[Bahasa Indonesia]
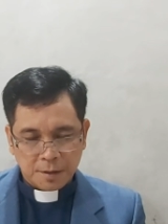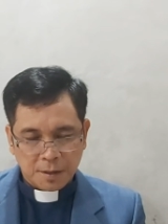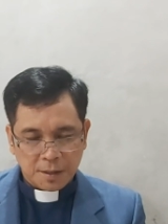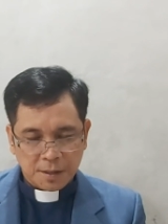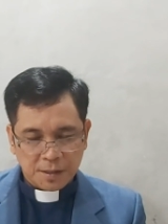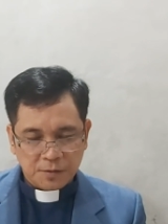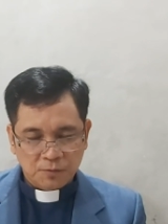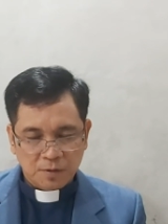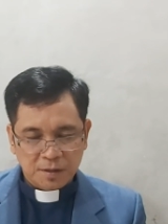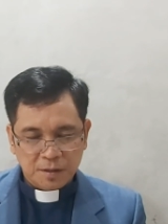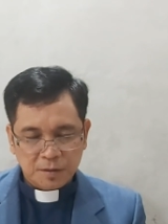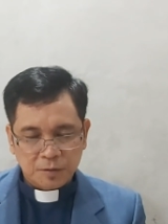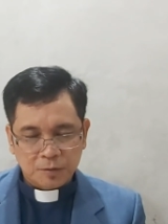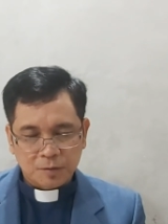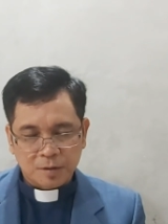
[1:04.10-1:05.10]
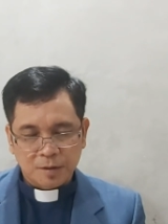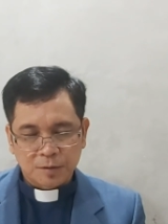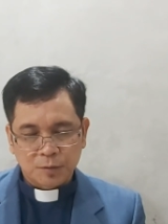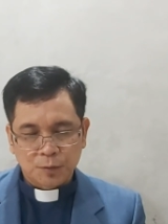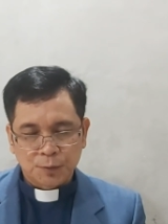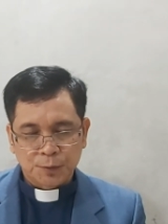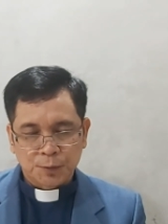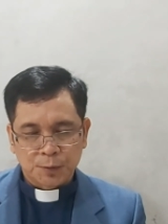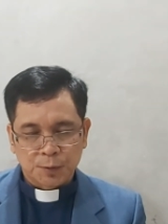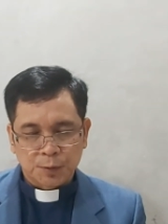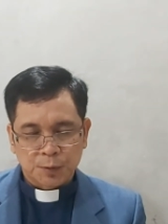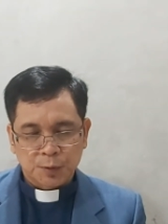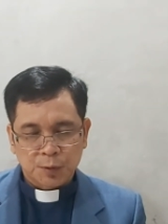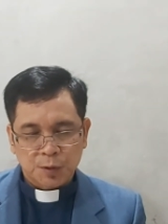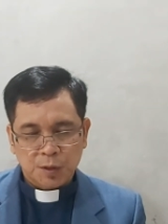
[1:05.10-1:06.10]
dari Tuhan Yesus
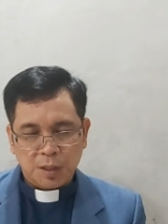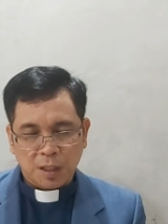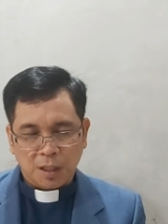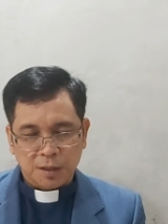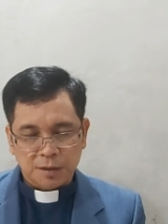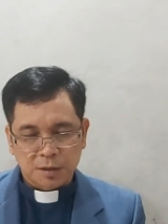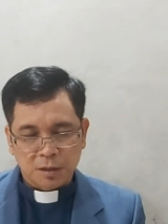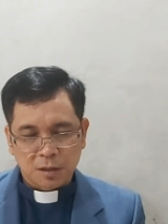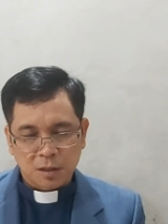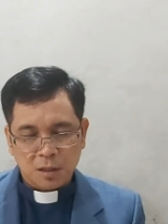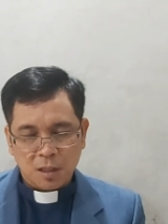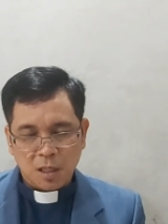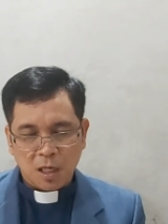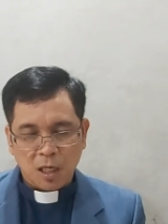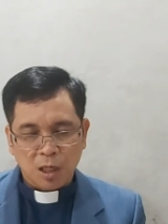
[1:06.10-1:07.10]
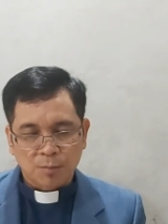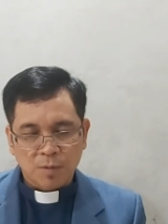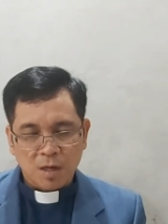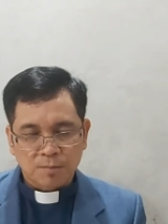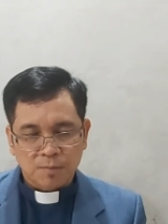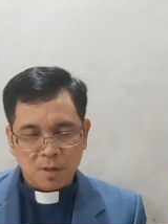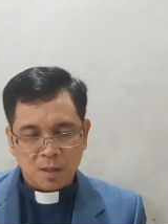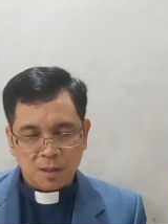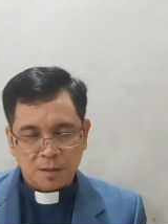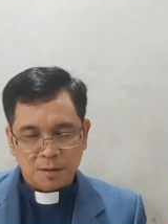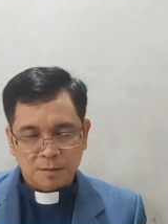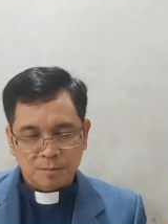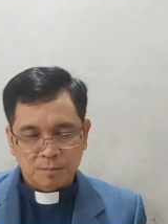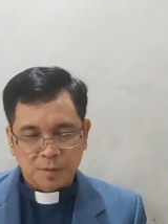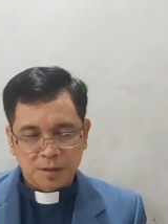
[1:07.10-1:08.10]
Kristus, kasih Allah Bapa
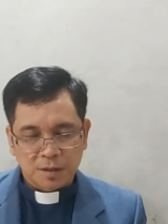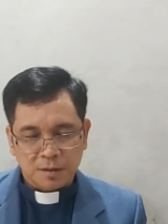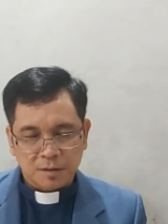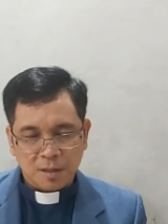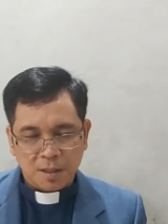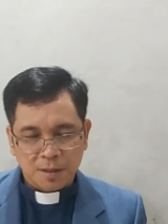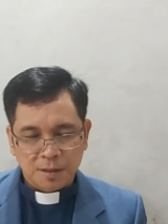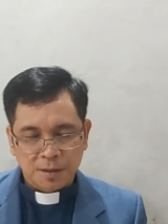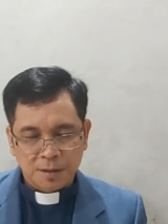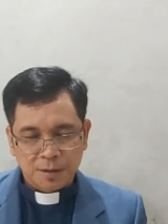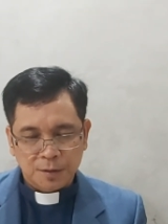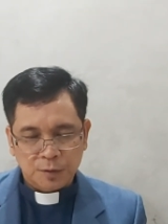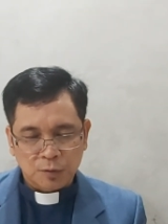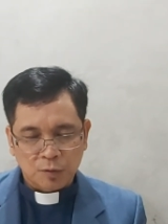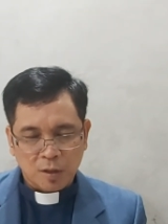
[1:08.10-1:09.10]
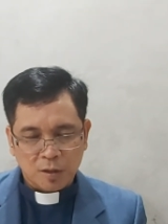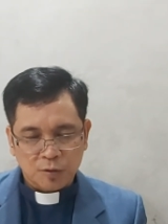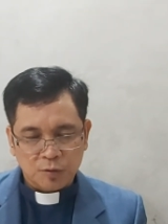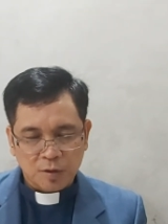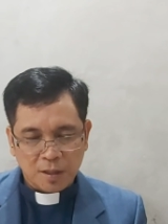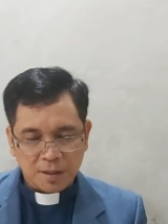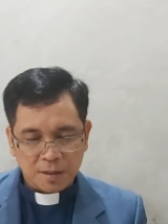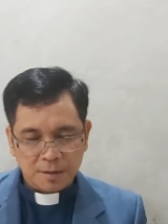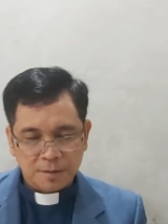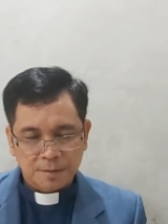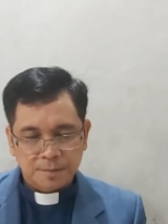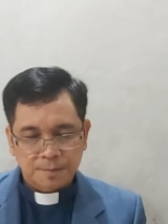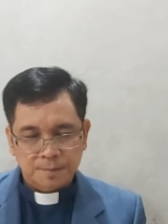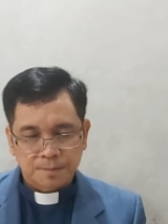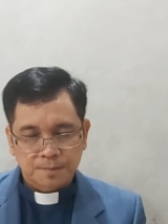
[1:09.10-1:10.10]
menyertai saudara-saudara.
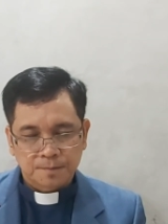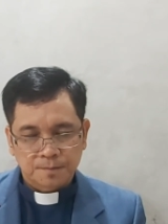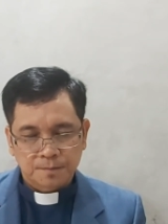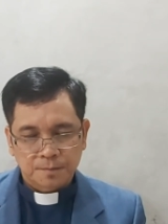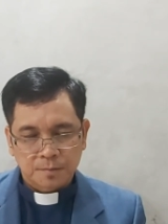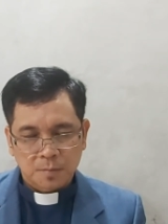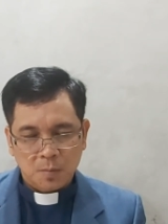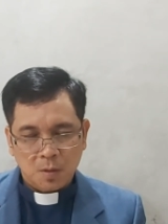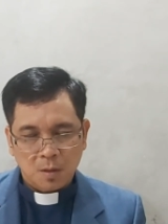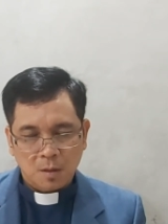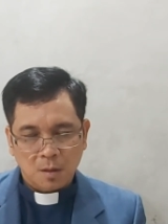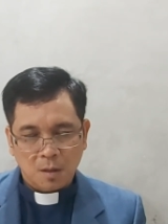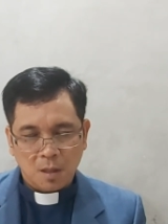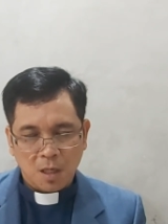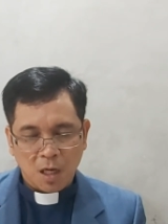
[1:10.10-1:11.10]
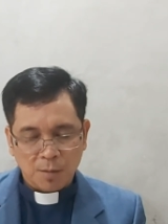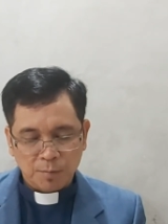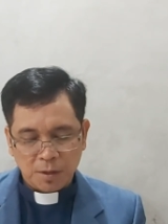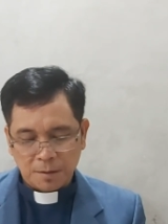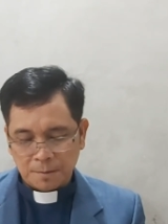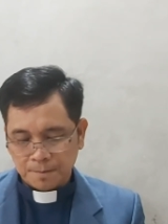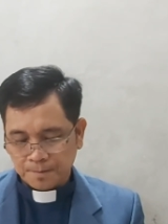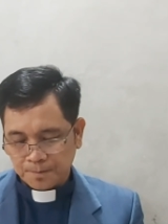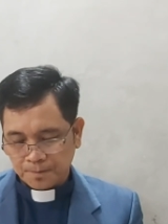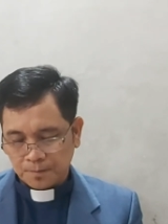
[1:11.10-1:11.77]
Amin.